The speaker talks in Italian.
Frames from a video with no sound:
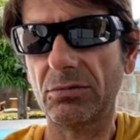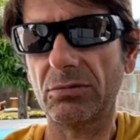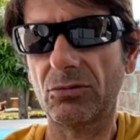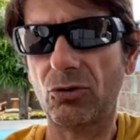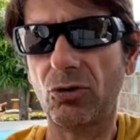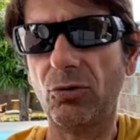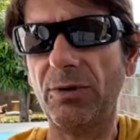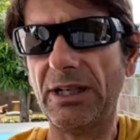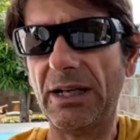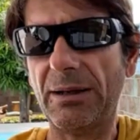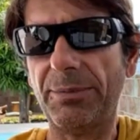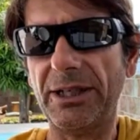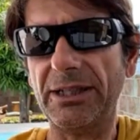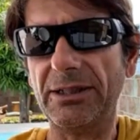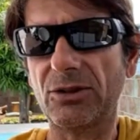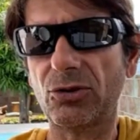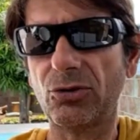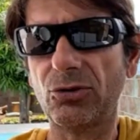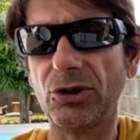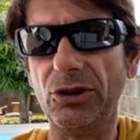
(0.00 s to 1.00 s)
come la
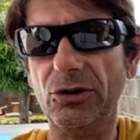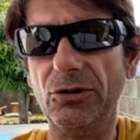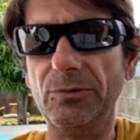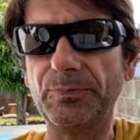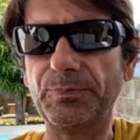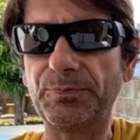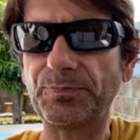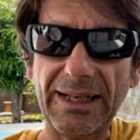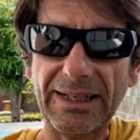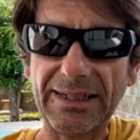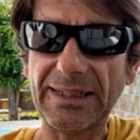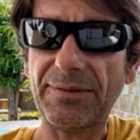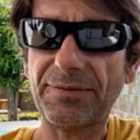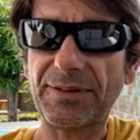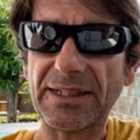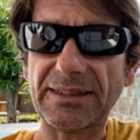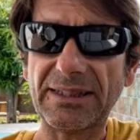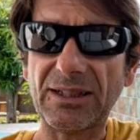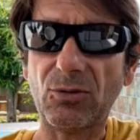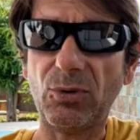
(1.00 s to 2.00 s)
penso io. La
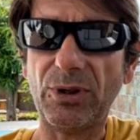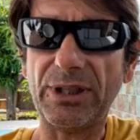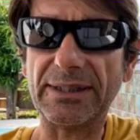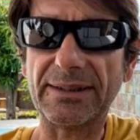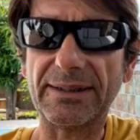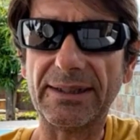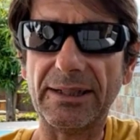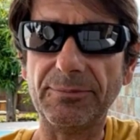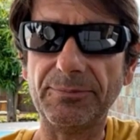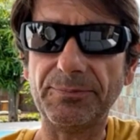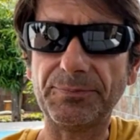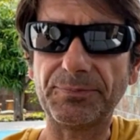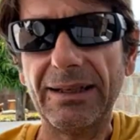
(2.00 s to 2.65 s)
frase è questa.